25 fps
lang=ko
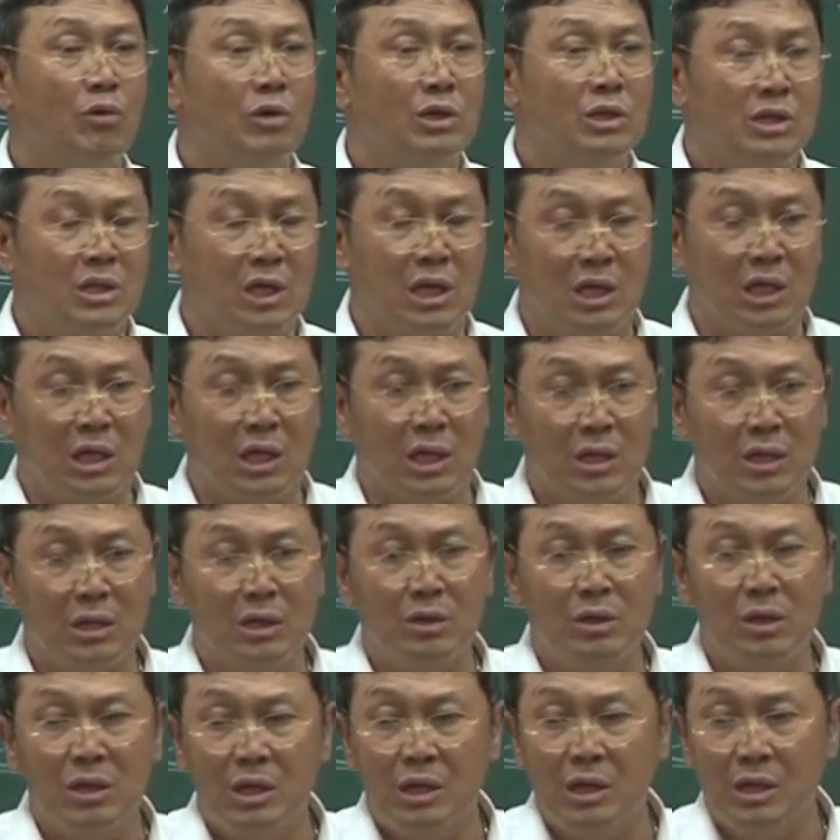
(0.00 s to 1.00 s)
있어야
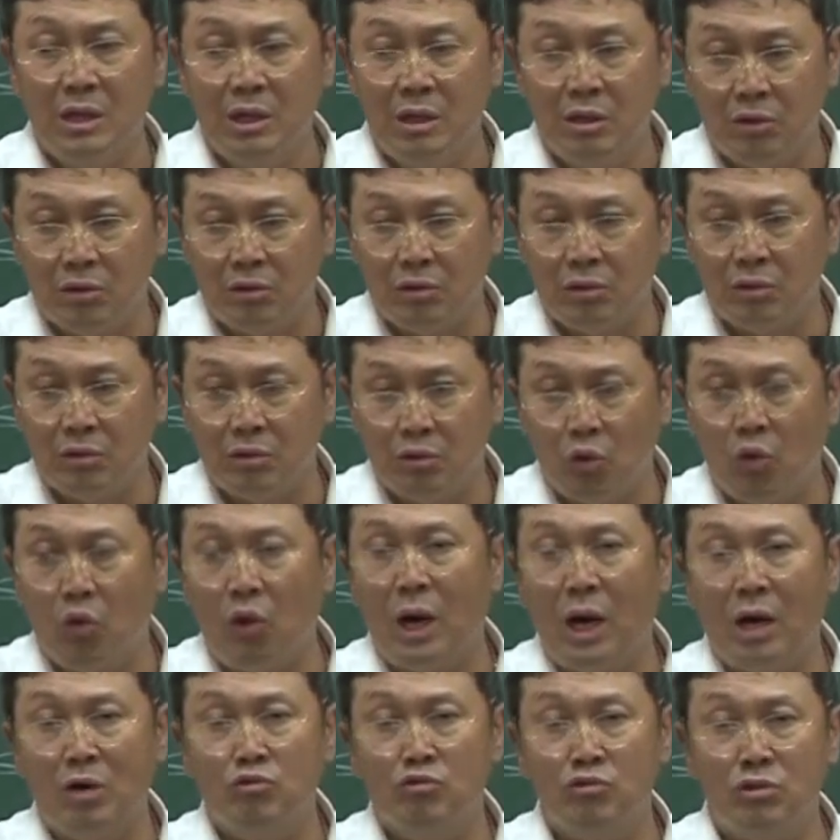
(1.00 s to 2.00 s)
되는 또
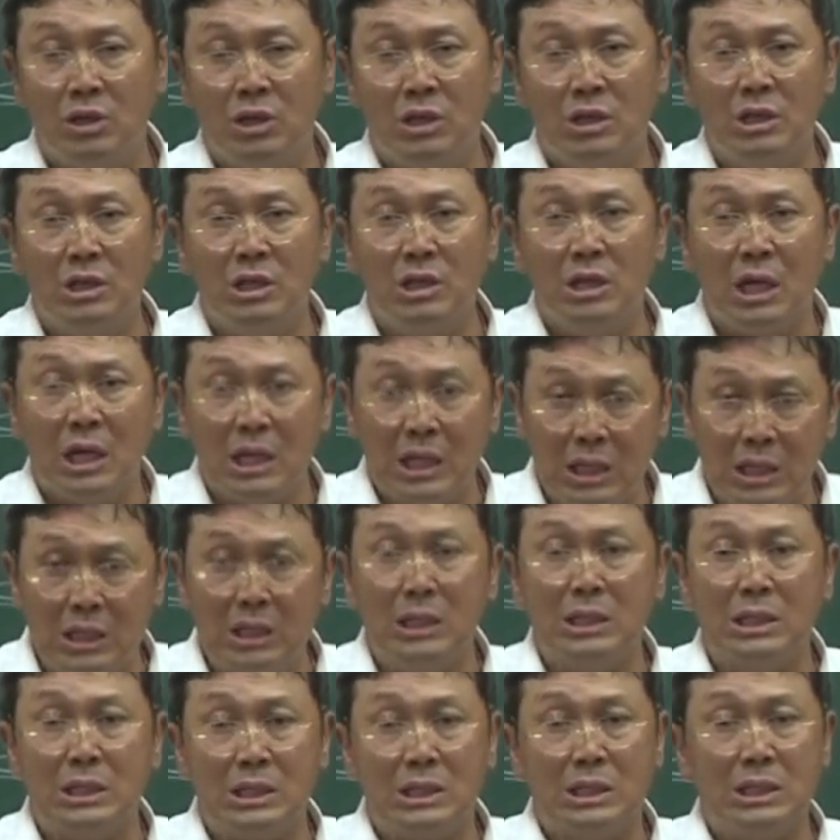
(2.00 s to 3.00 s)
노하우들 이런, 이런
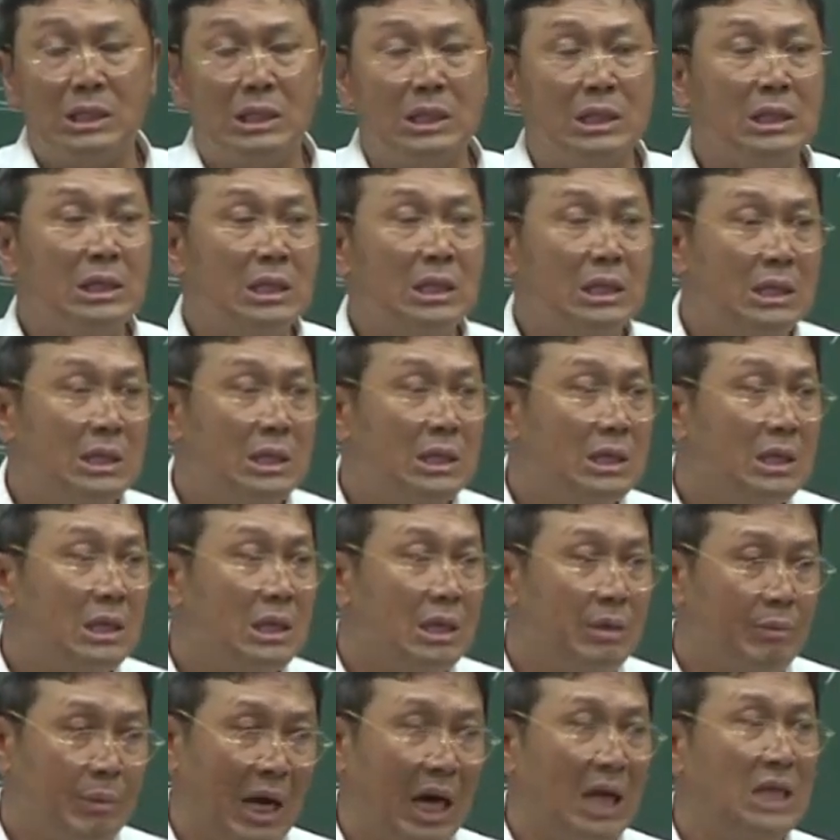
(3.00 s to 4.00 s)
것들이
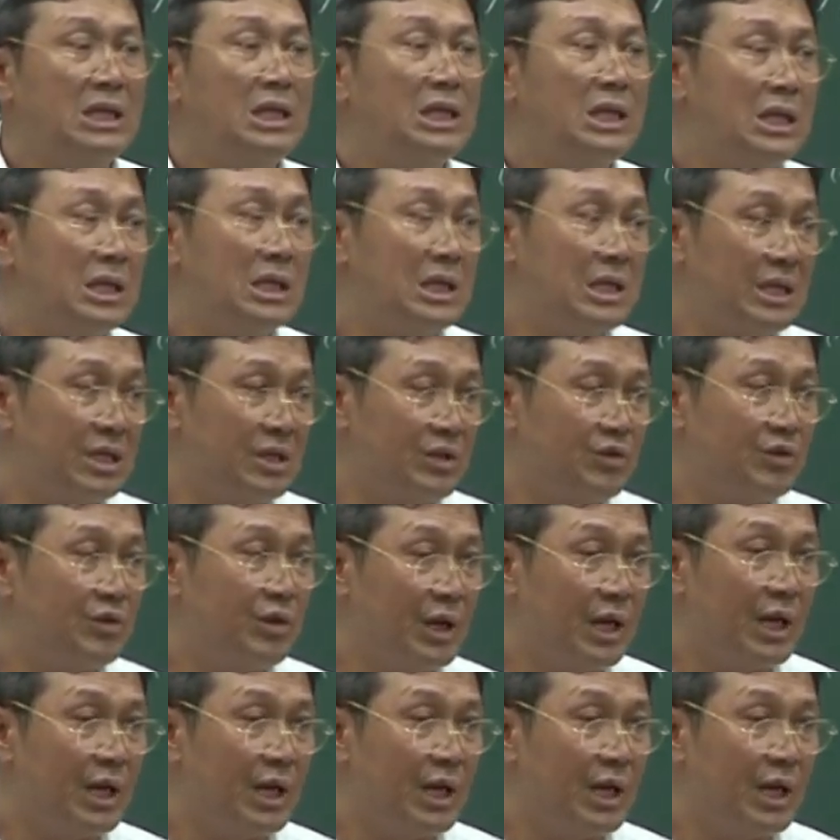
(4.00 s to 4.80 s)
많이 있는 거죠.